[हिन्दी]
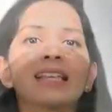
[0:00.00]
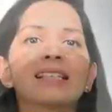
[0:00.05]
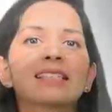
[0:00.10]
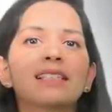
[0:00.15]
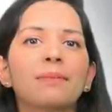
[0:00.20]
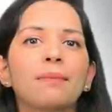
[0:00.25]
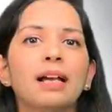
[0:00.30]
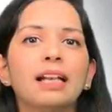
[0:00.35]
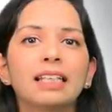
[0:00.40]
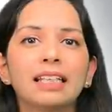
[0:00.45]
ही
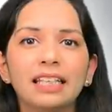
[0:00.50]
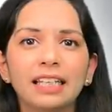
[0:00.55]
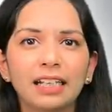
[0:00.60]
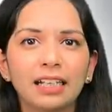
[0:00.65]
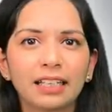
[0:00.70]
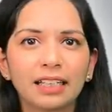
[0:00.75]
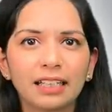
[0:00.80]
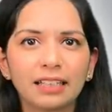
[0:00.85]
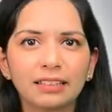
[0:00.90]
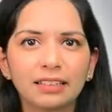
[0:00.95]
इस्तेमाल किया
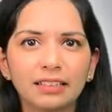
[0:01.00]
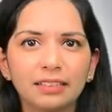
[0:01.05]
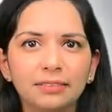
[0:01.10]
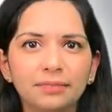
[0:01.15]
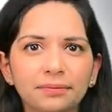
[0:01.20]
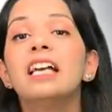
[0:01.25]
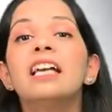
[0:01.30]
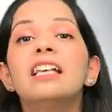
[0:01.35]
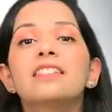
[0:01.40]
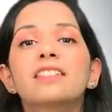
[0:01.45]
गया था
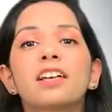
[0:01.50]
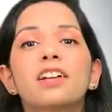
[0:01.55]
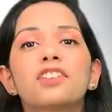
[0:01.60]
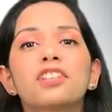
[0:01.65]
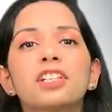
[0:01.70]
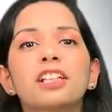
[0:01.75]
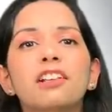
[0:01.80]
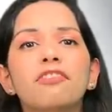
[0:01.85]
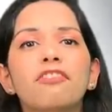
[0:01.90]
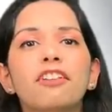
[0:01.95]

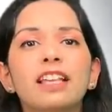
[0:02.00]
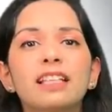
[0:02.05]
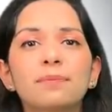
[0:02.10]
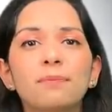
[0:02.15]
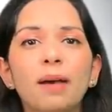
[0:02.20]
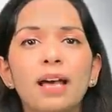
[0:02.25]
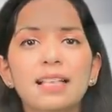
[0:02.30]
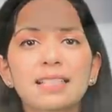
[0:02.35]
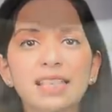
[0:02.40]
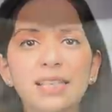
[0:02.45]
सर्जिकल
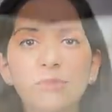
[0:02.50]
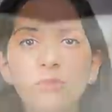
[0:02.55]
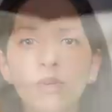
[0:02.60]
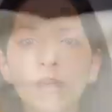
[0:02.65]
फेस मास्क